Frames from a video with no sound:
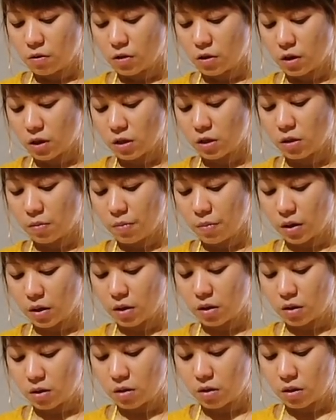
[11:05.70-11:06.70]
Kasi pag
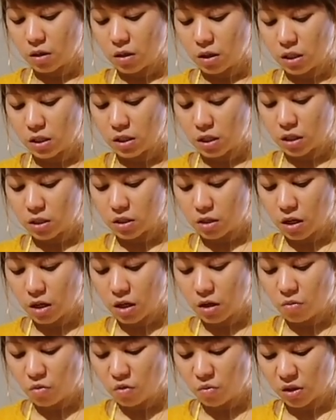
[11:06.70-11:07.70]

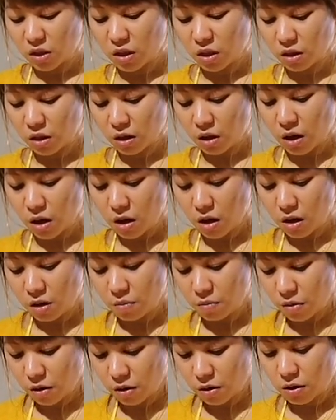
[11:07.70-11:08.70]
isa-isahin mo, matatagalan
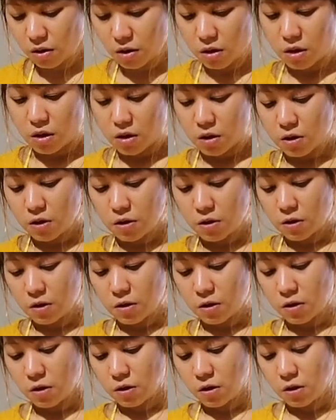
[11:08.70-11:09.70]
ba?
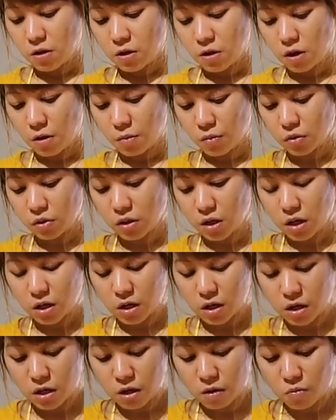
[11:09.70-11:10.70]
Kapag
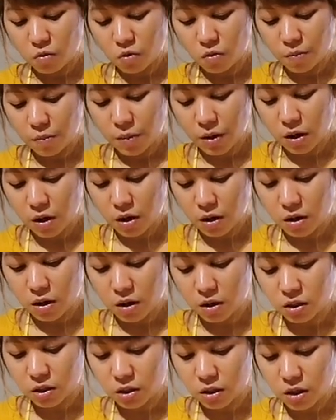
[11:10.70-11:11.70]
ganyanin mo, para
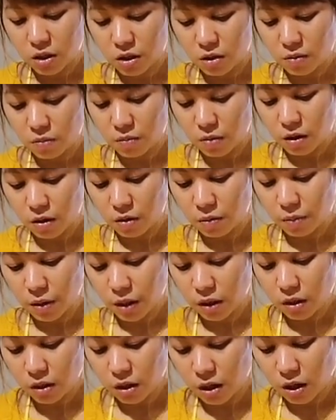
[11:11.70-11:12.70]
siya
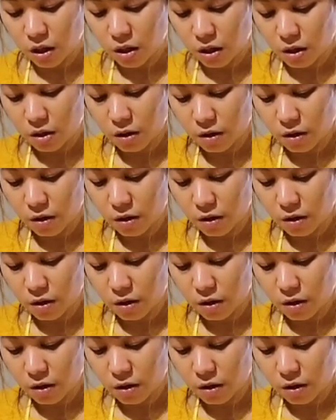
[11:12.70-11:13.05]
makapantay.